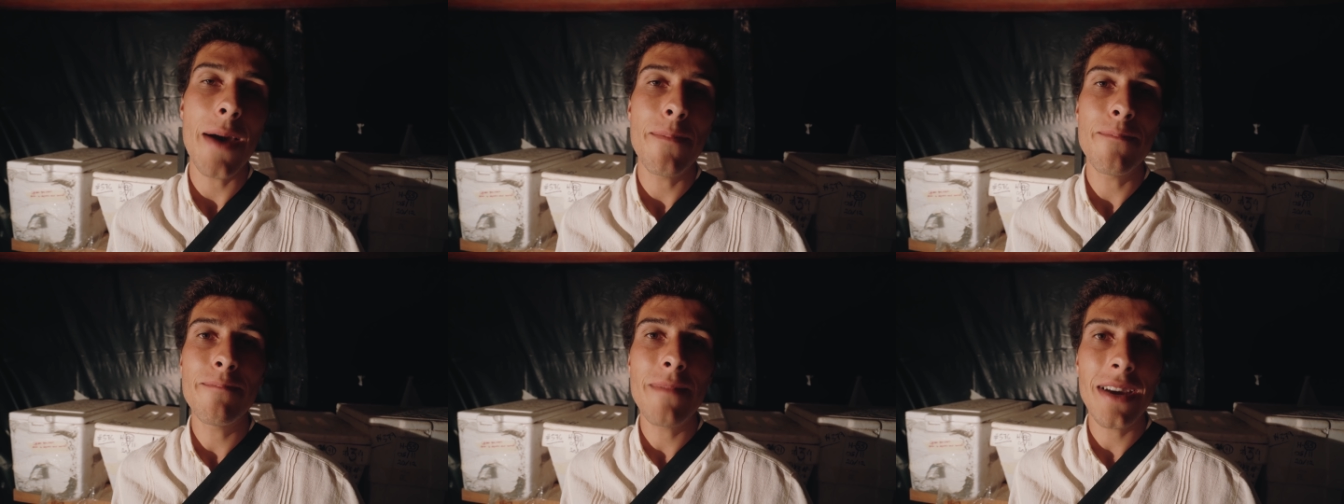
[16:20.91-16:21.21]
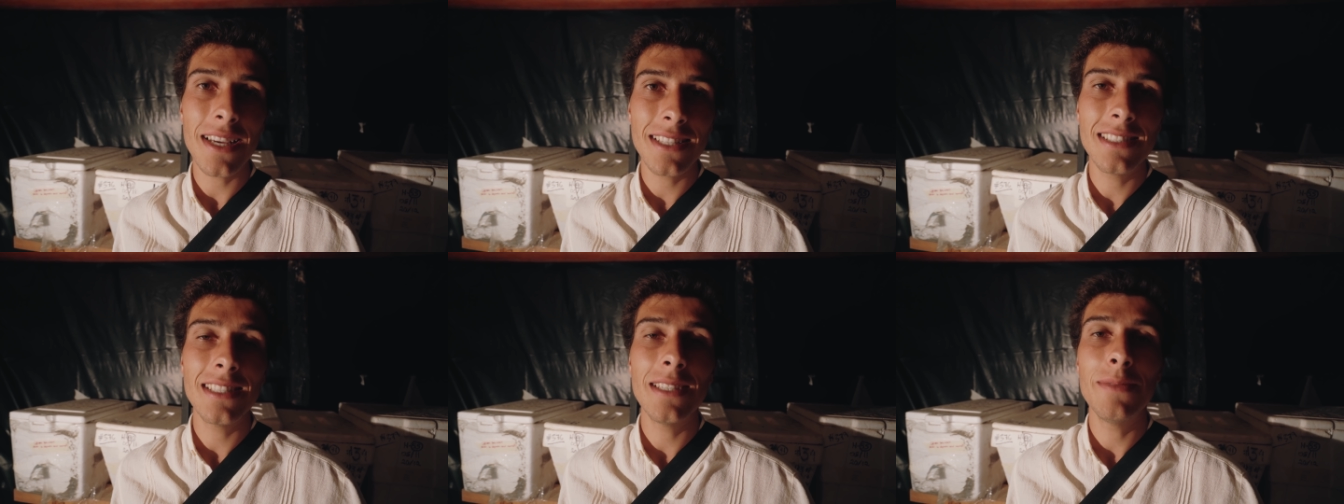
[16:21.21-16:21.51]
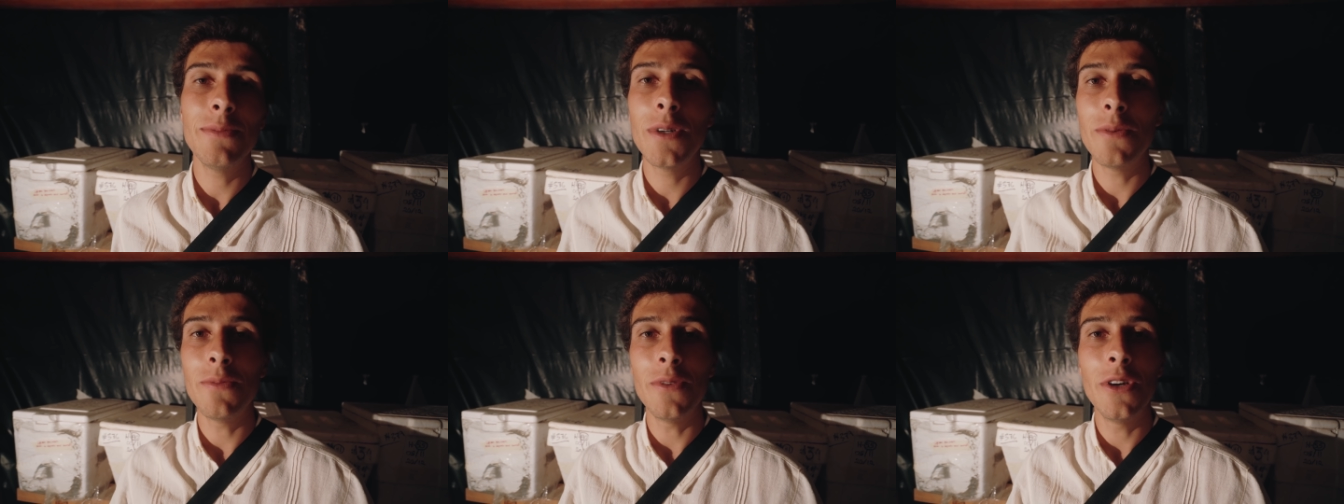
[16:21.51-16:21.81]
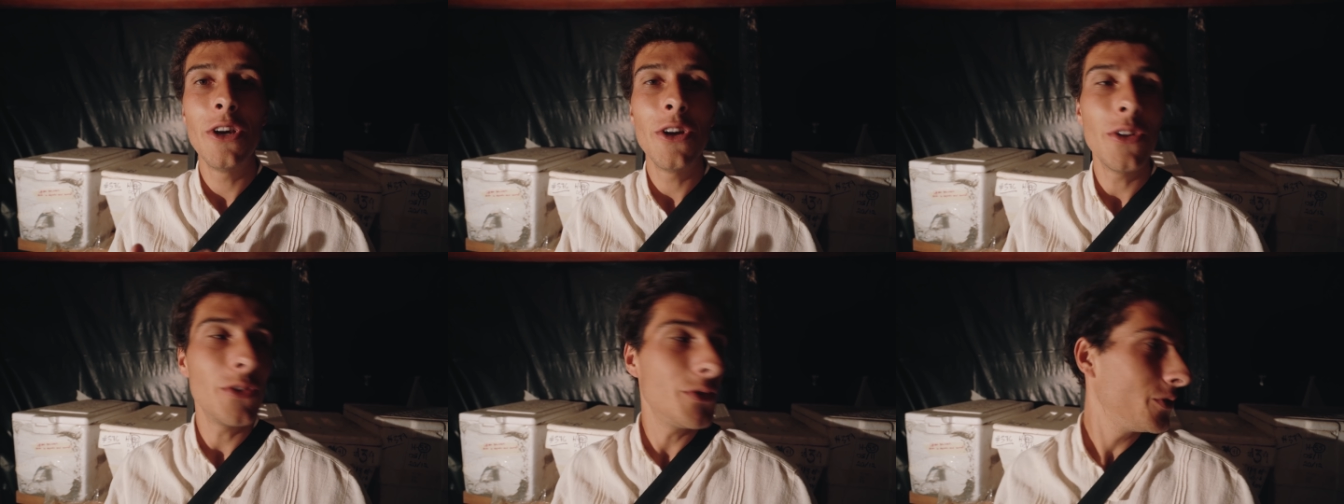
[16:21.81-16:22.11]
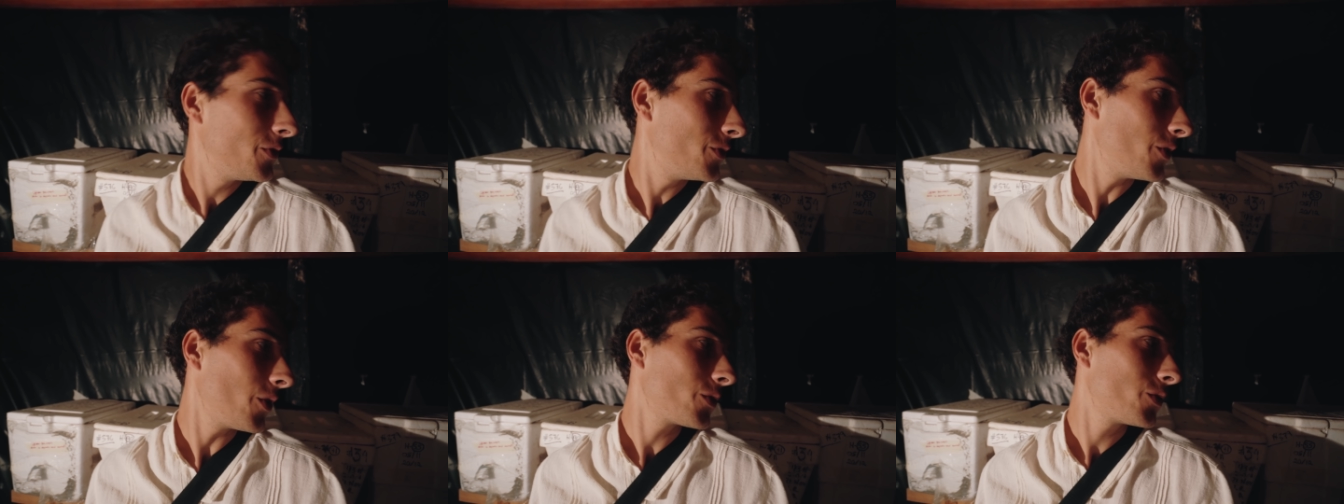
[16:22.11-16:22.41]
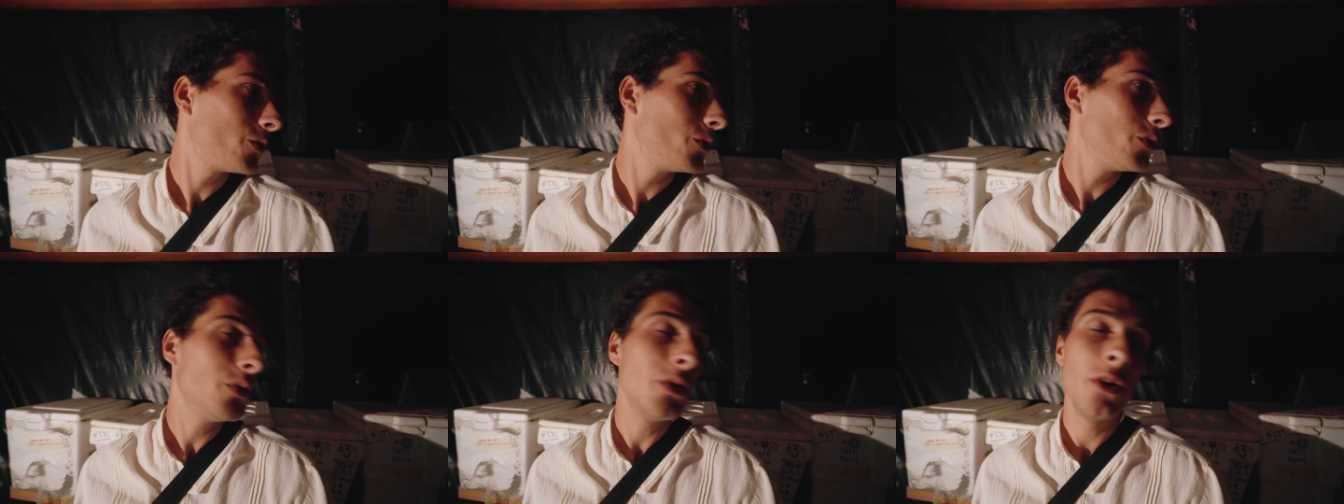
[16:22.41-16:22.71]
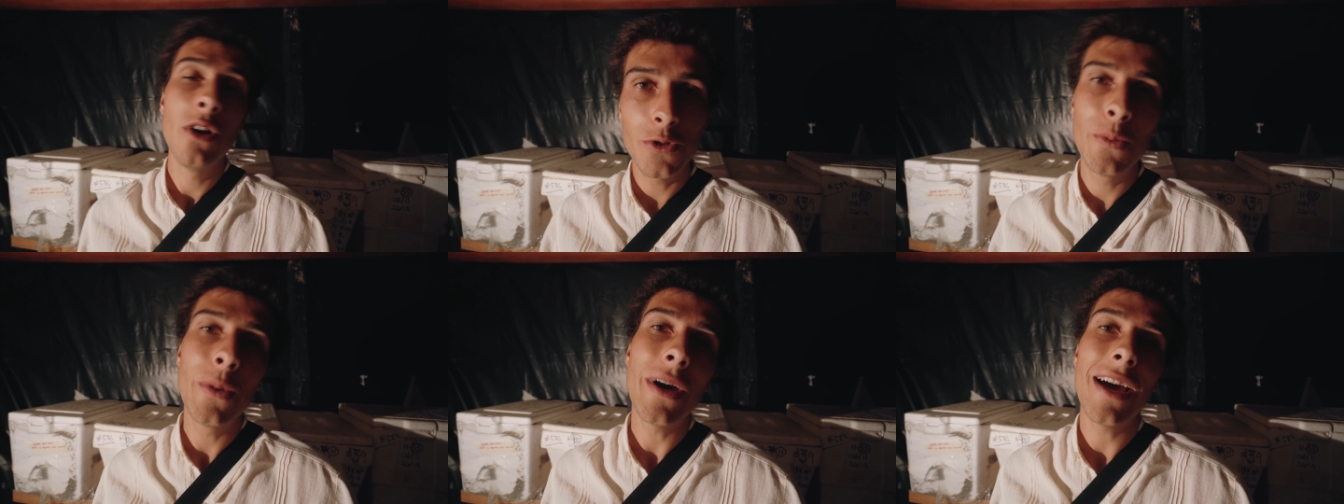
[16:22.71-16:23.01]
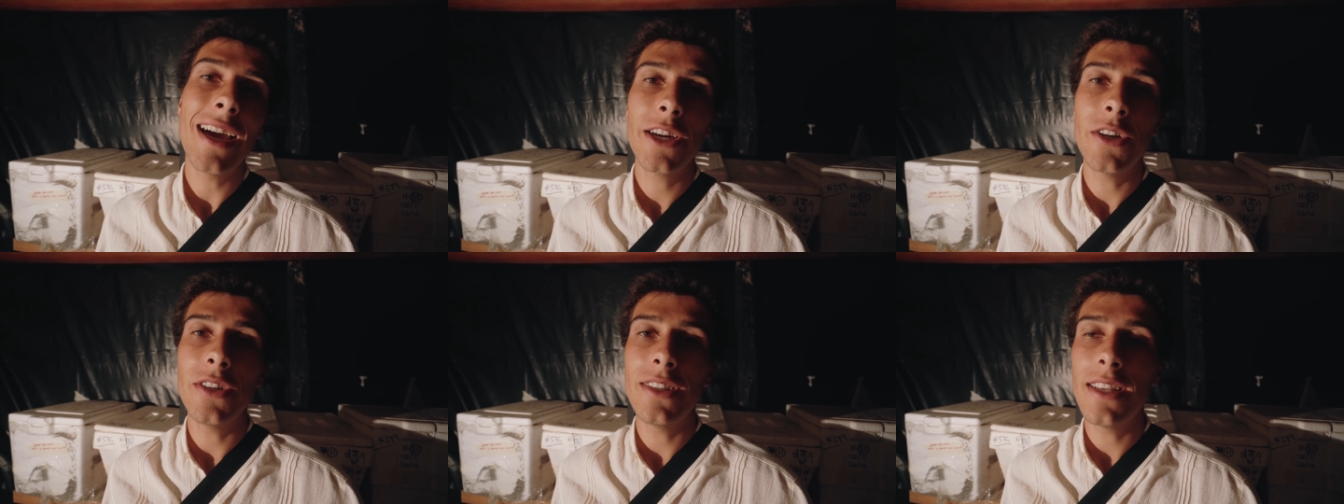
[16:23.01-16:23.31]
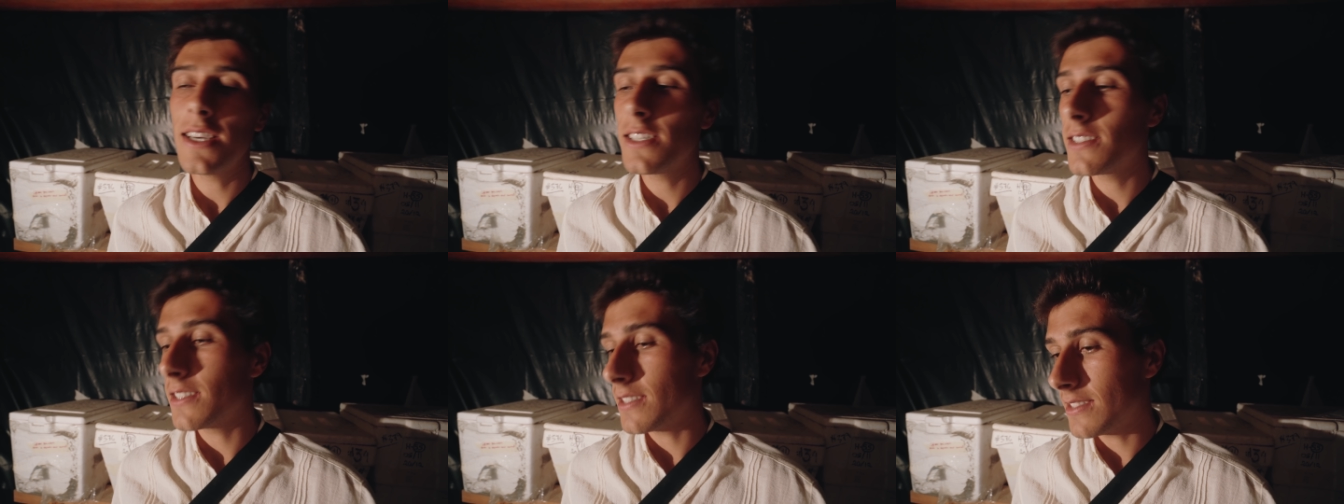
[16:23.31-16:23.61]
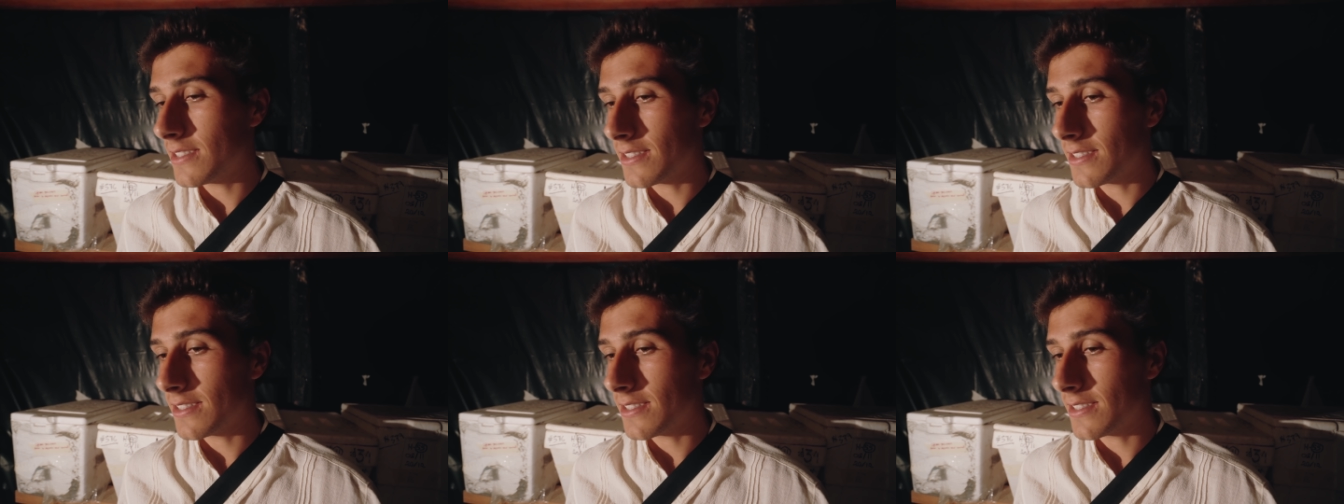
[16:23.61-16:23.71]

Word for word: un maximum de tortues du braconnage,